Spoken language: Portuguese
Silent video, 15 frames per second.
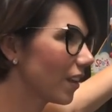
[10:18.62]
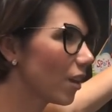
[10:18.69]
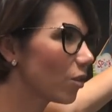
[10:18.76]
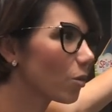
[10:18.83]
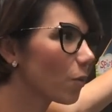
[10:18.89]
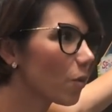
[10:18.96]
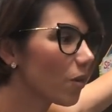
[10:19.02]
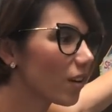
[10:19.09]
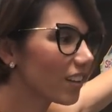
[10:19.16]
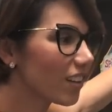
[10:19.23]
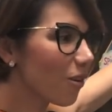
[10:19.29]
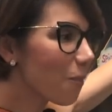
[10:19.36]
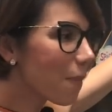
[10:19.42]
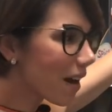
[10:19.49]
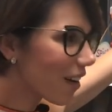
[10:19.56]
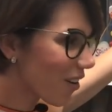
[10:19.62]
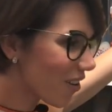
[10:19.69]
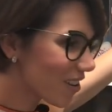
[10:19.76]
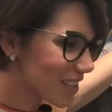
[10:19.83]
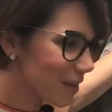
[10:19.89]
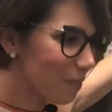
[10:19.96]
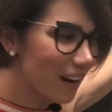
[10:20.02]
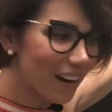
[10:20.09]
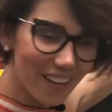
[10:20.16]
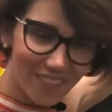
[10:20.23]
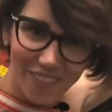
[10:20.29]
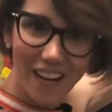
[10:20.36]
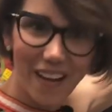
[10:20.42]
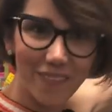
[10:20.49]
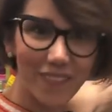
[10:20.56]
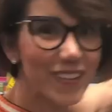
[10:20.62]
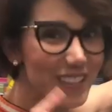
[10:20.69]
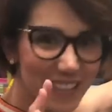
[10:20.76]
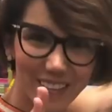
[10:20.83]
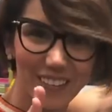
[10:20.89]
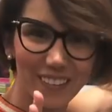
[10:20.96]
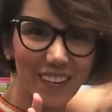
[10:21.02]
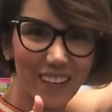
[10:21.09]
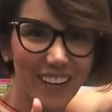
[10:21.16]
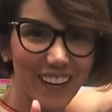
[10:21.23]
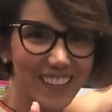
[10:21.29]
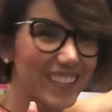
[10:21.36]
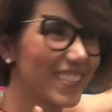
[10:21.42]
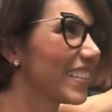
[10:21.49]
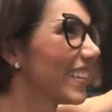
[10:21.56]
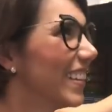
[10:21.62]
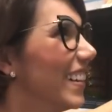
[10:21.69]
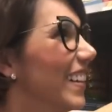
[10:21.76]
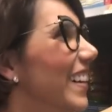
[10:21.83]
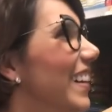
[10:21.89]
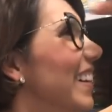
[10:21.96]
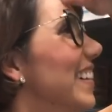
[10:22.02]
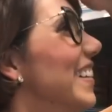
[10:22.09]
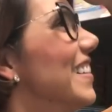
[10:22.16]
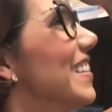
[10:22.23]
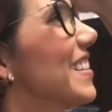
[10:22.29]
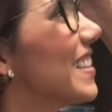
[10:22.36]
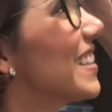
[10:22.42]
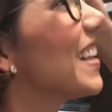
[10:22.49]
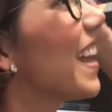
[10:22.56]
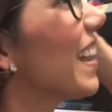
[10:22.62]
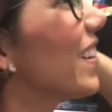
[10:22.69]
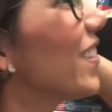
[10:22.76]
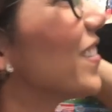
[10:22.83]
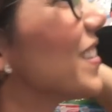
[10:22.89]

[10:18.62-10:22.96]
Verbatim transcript: Eu tô procurando alguma coisa para levar por 5 dólares. Sério,